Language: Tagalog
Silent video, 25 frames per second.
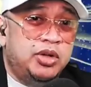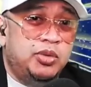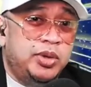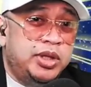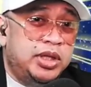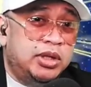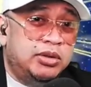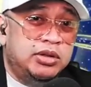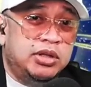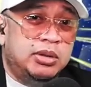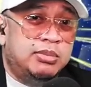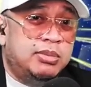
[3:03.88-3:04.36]

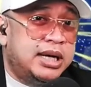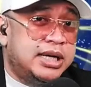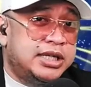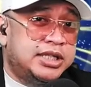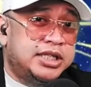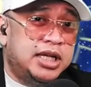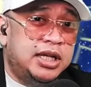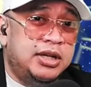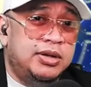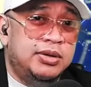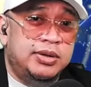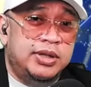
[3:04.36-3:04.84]
without the
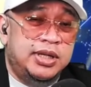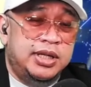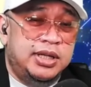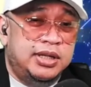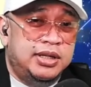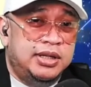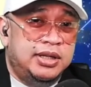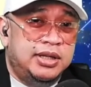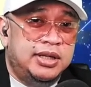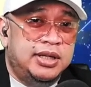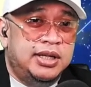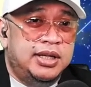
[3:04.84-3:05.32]
martial law.
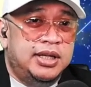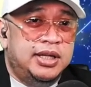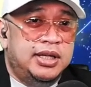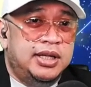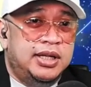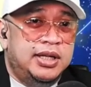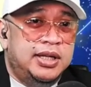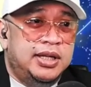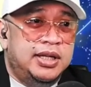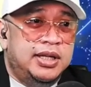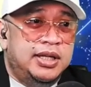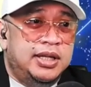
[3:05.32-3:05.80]

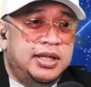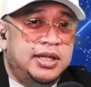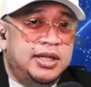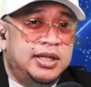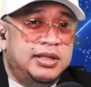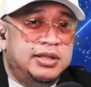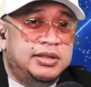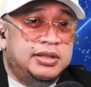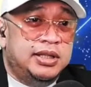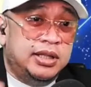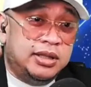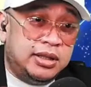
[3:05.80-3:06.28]

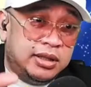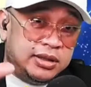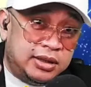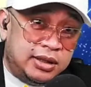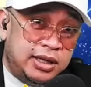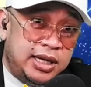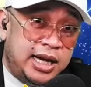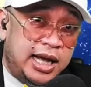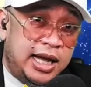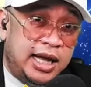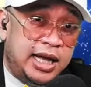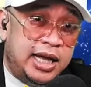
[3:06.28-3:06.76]
Sa
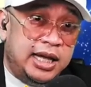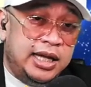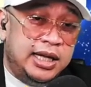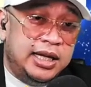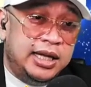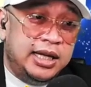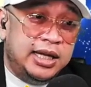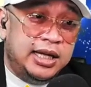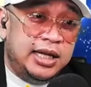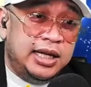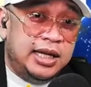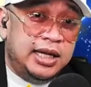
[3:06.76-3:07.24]
totoo lang ha, ah,
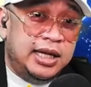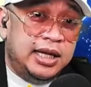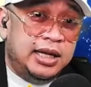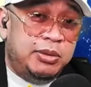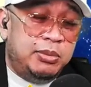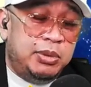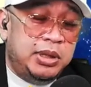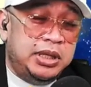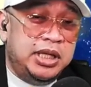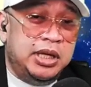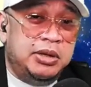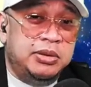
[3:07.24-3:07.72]

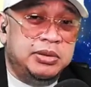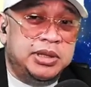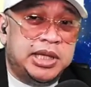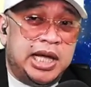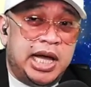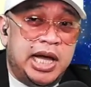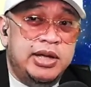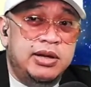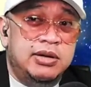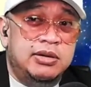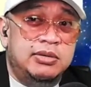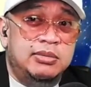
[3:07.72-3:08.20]
wag na ho
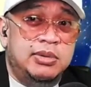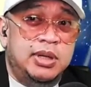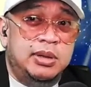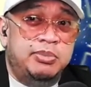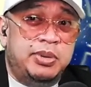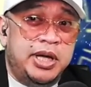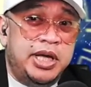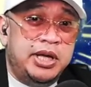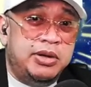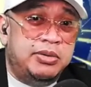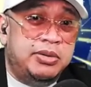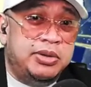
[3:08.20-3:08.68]
tayong
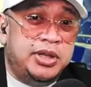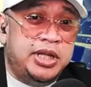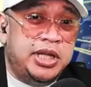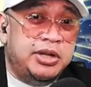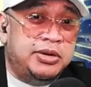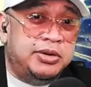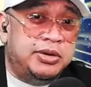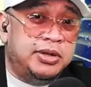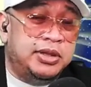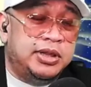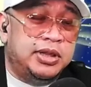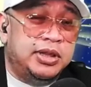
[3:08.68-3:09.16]

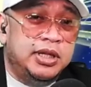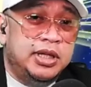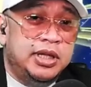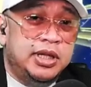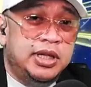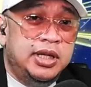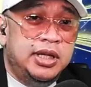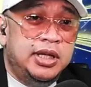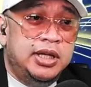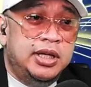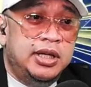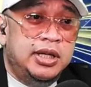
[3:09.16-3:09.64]
magpaikot-ikot.
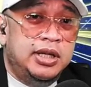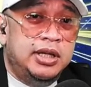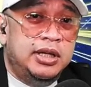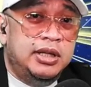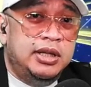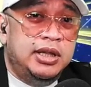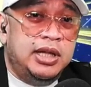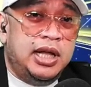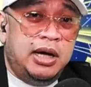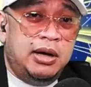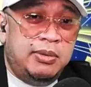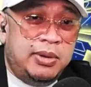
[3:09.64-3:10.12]

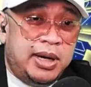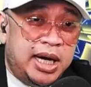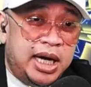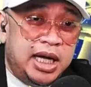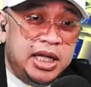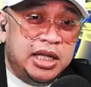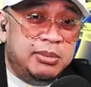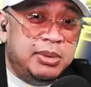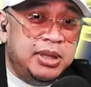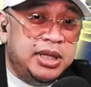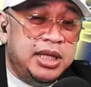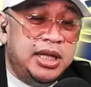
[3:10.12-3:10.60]

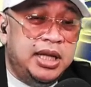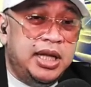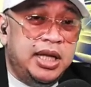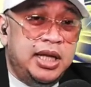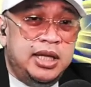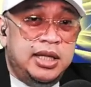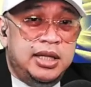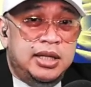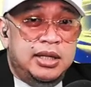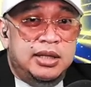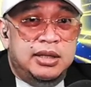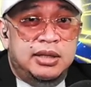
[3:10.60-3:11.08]
Nahawakan naman nila
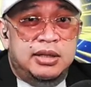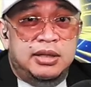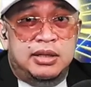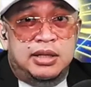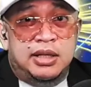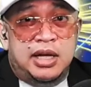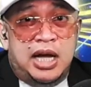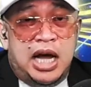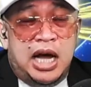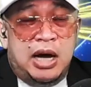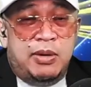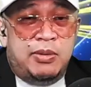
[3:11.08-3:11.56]
eh.
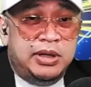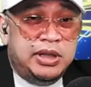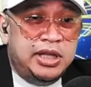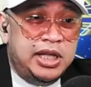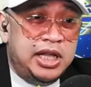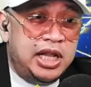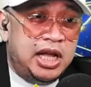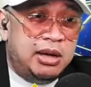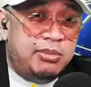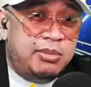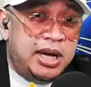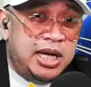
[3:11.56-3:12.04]
Hawak
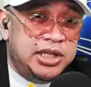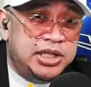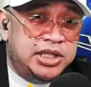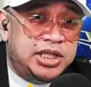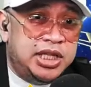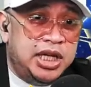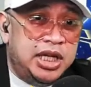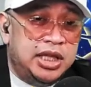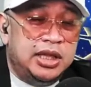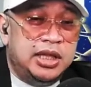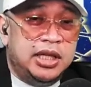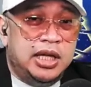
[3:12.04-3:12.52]
nila
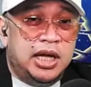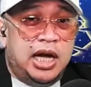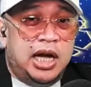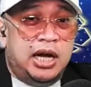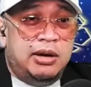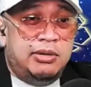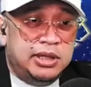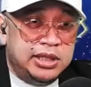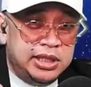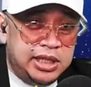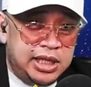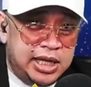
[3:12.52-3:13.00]
budget,
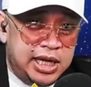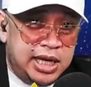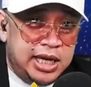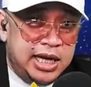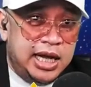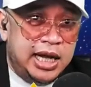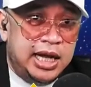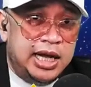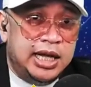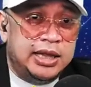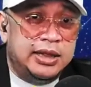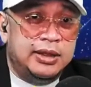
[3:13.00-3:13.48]
hawak nila
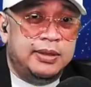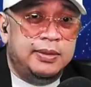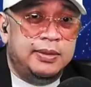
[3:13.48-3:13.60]
lahat.